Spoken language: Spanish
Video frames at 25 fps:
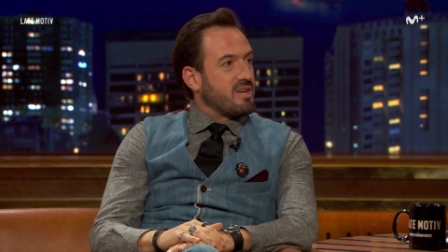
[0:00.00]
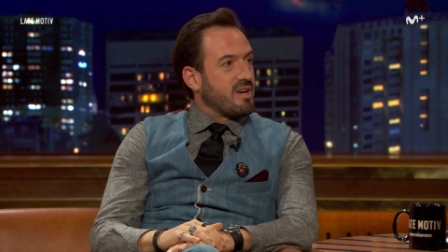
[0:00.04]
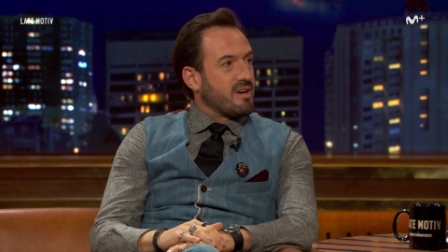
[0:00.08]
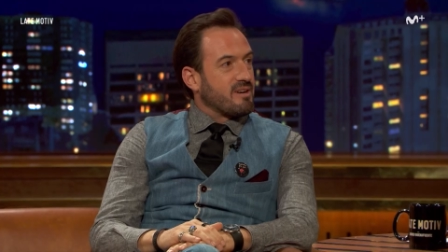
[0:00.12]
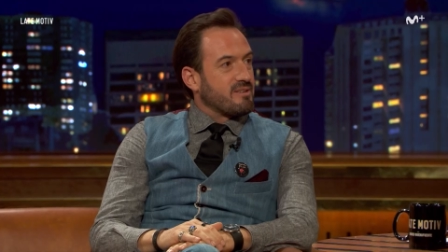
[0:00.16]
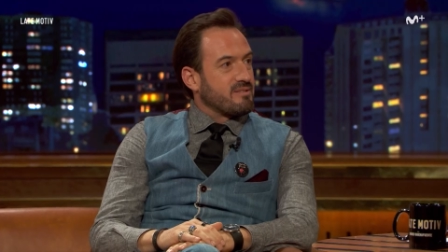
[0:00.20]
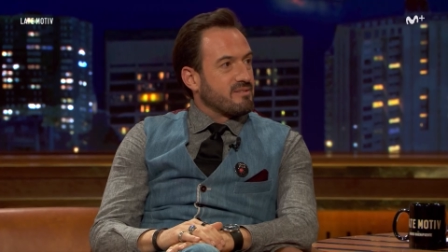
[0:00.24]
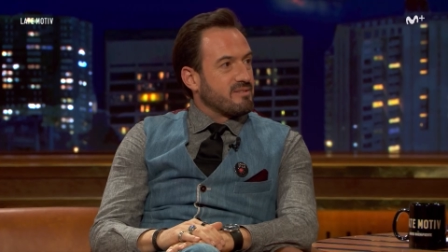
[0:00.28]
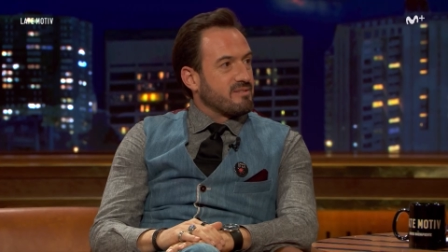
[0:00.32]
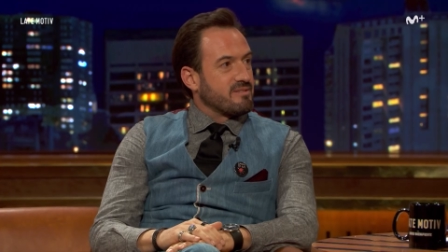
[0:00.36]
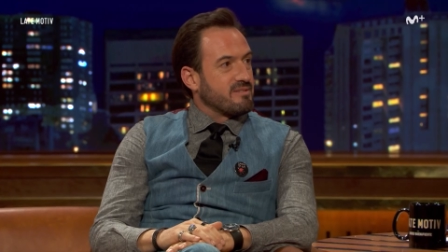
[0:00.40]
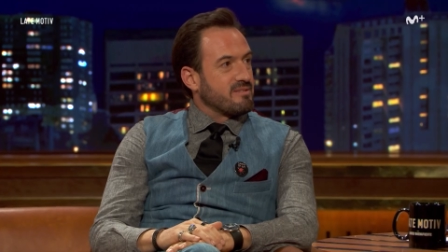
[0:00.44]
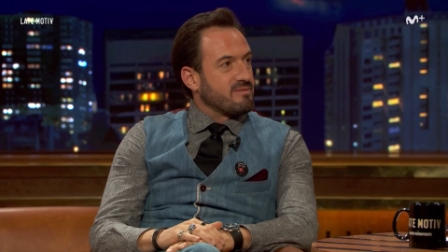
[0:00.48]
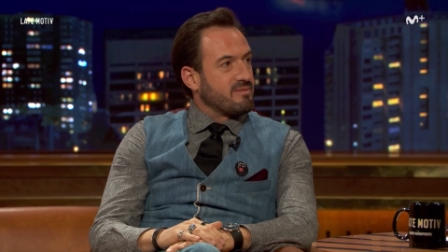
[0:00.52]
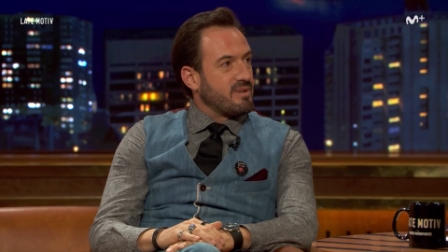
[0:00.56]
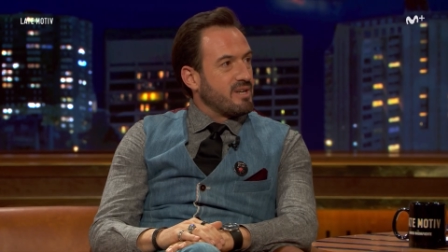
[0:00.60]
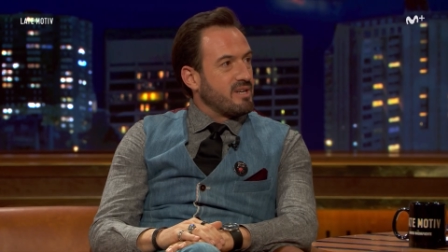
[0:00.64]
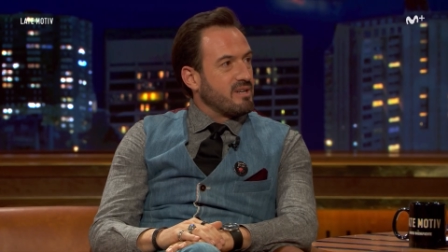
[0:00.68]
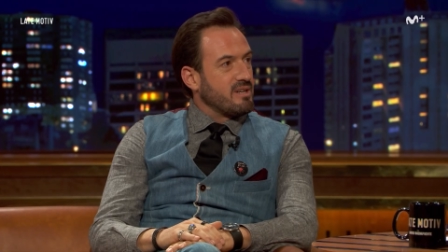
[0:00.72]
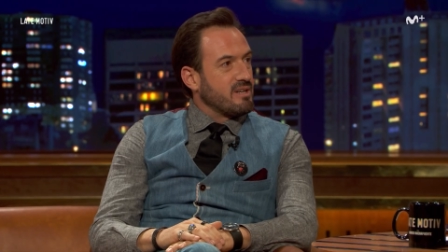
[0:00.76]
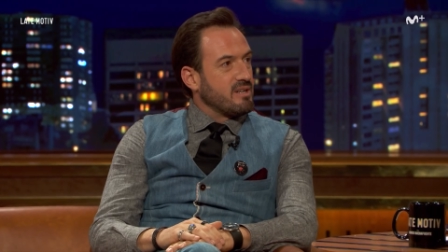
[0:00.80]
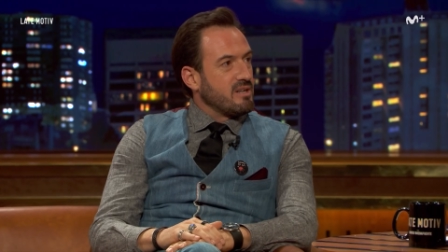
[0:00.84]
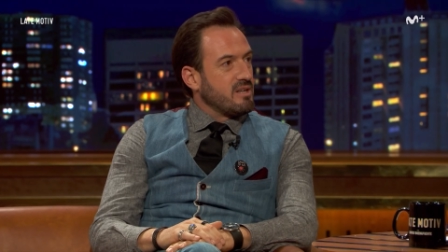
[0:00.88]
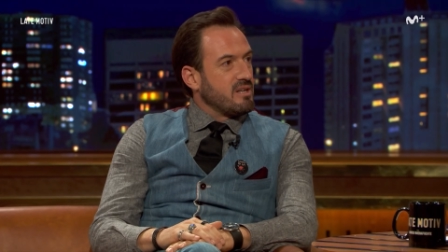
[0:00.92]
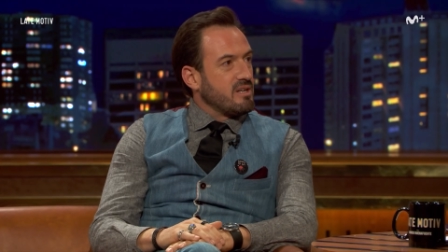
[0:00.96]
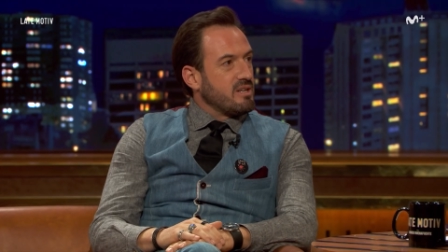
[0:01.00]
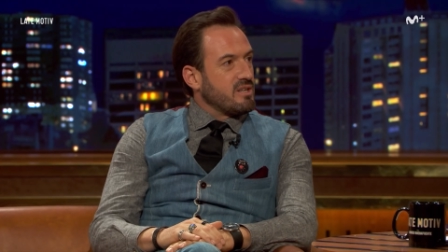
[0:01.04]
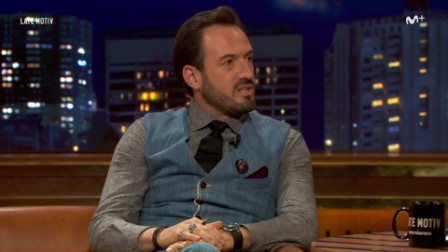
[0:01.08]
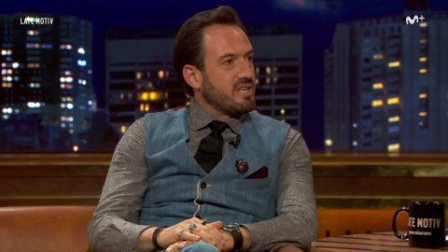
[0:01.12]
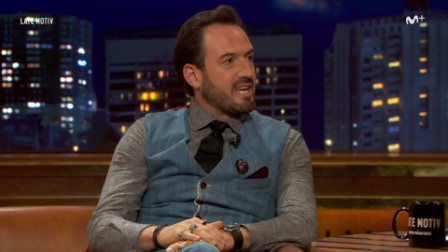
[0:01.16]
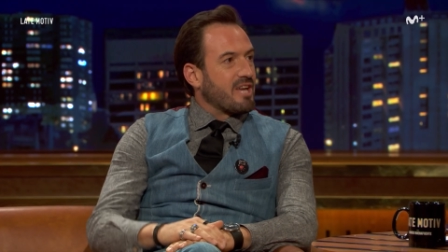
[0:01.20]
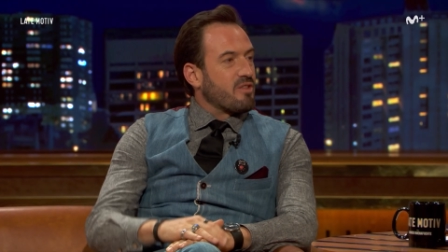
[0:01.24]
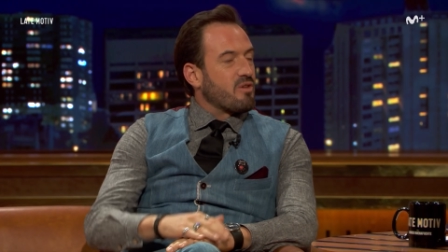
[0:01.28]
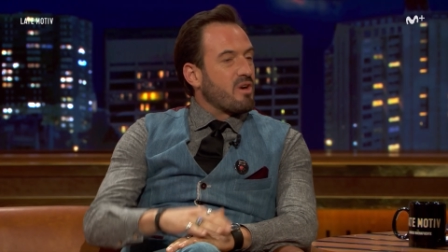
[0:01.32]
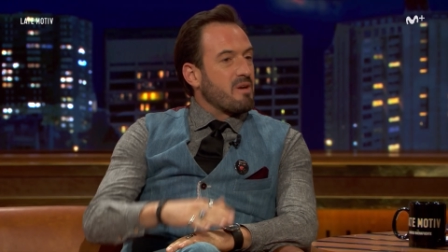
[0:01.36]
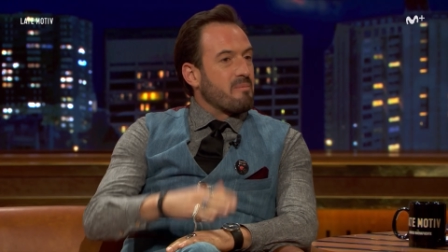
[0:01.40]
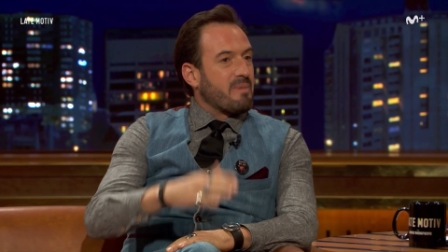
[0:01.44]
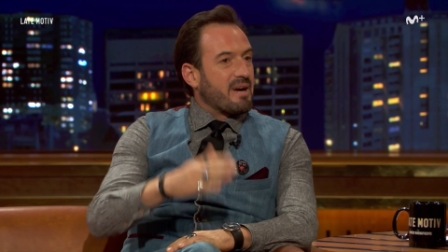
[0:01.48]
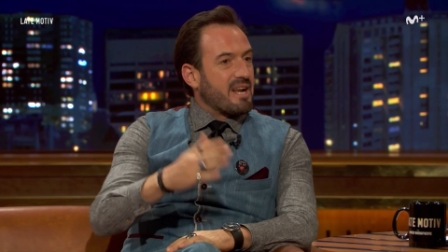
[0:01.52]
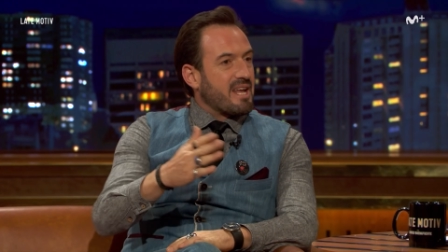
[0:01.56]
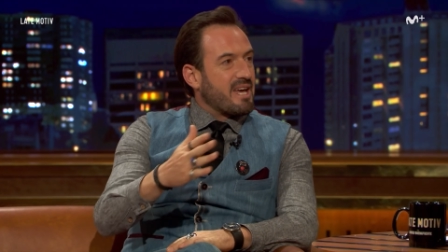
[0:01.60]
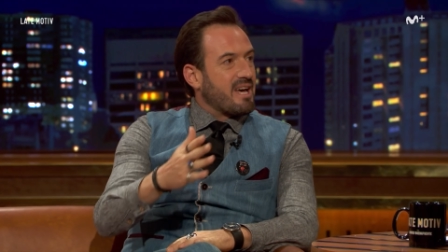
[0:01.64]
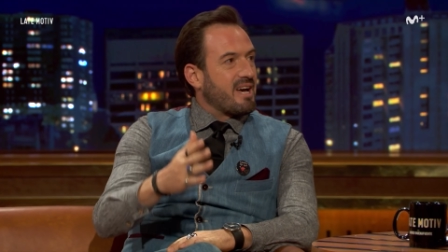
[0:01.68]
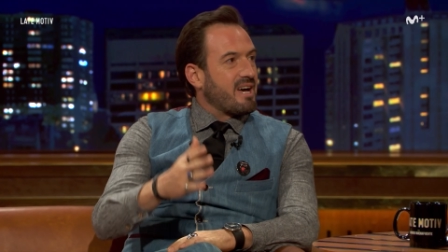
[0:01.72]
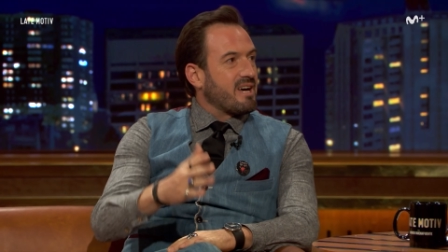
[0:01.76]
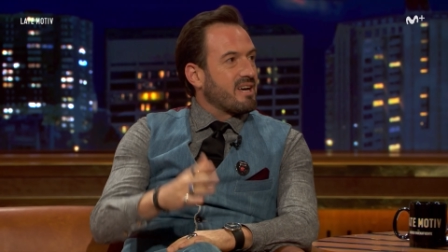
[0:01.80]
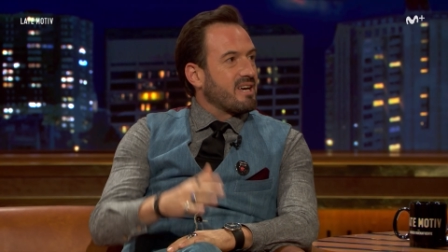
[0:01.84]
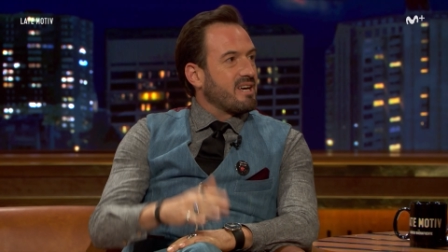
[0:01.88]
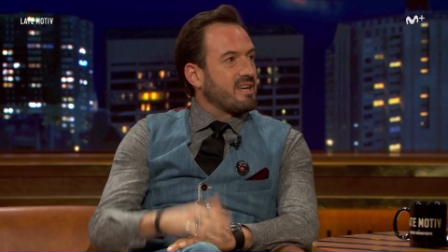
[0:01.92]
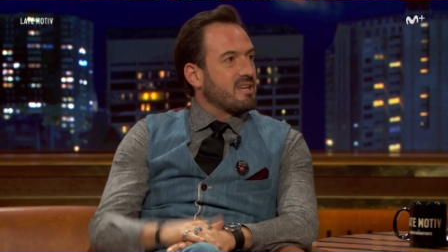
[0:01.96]
Mira, claro, ¿Eh? claro. No ya no hay
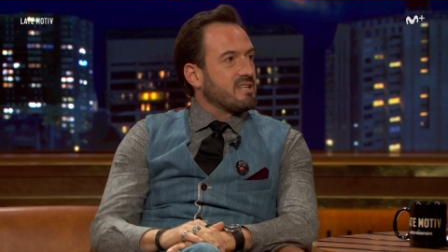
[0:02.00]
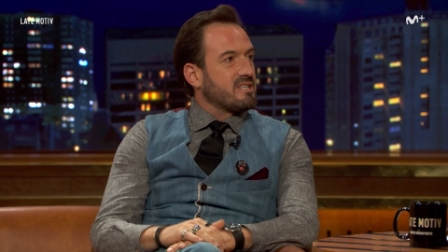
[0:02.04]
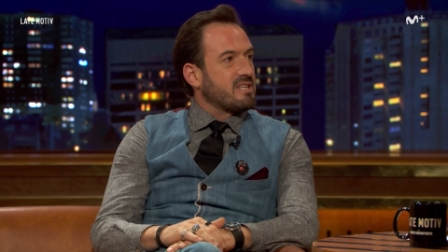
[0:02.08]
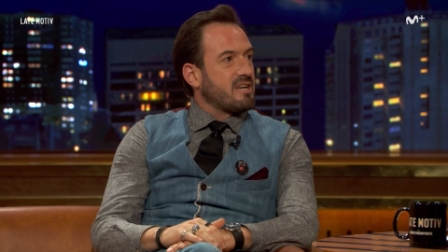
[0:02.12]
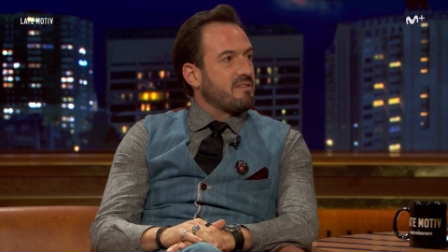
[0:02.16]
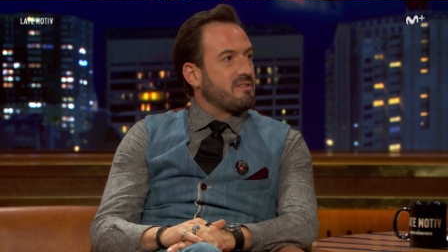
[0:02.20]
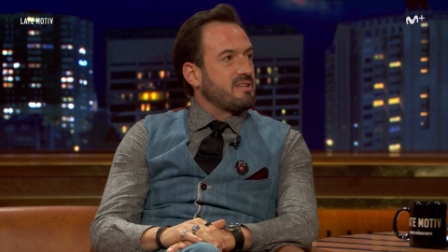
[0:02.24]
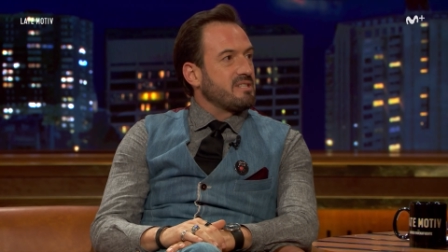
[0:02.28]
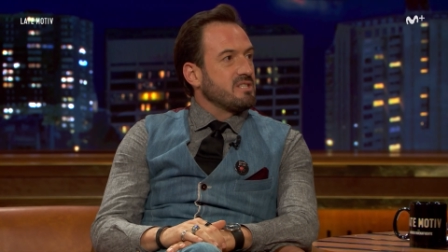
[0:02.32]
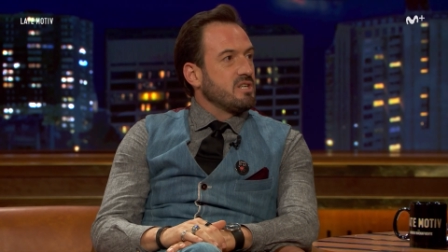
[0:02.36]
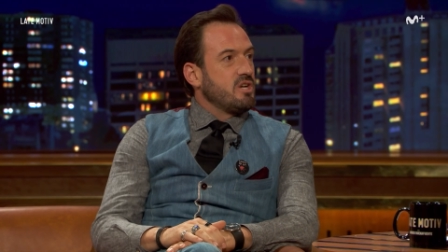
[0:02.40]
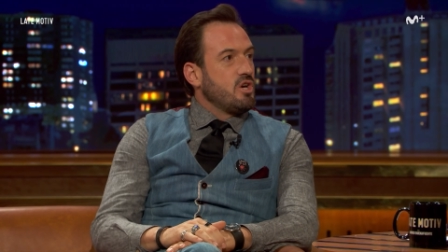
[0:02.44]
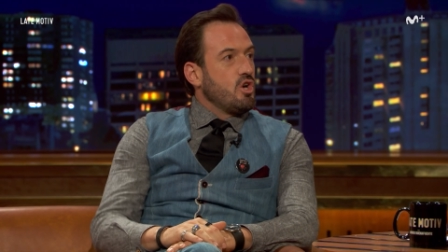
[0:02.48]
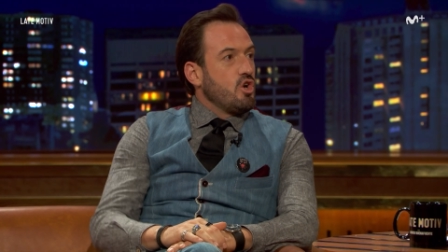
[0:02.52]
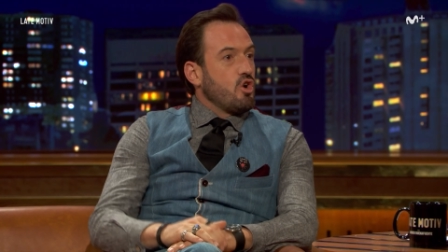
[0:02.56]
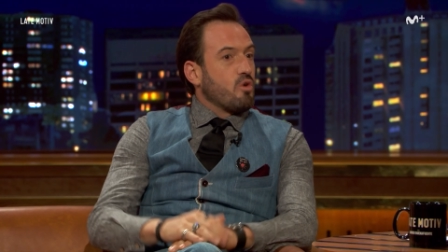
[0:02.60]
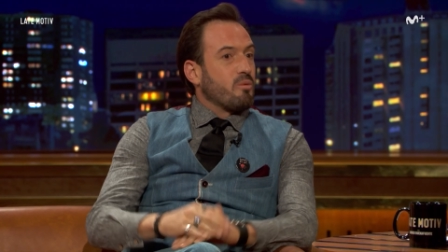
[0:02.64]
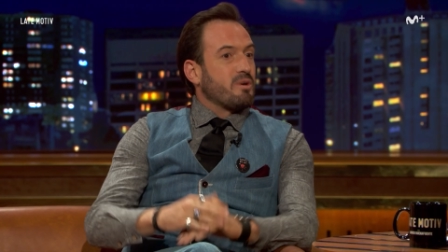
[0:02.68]
pareja parejas que, ¿sabes? ¿eh?